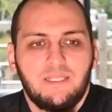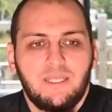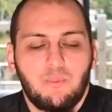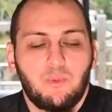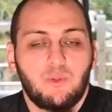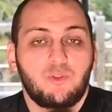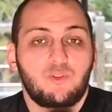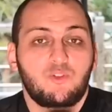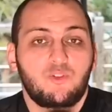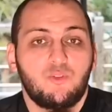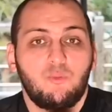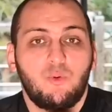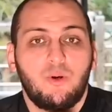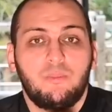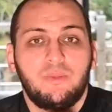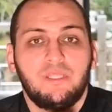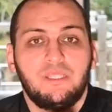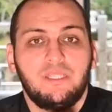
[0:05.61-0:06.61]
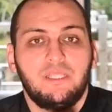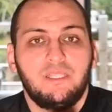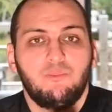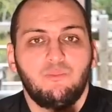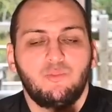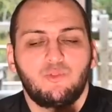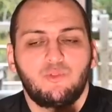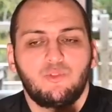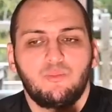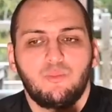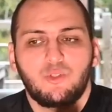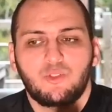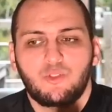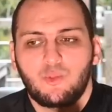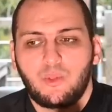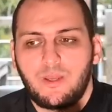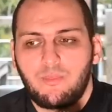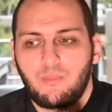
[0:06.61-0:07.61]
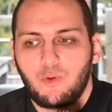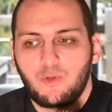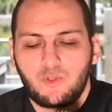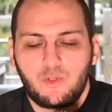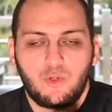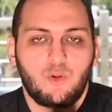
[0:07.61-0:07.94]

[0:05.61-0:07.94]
et pendant ce mois béni, les musulmans se rapprochent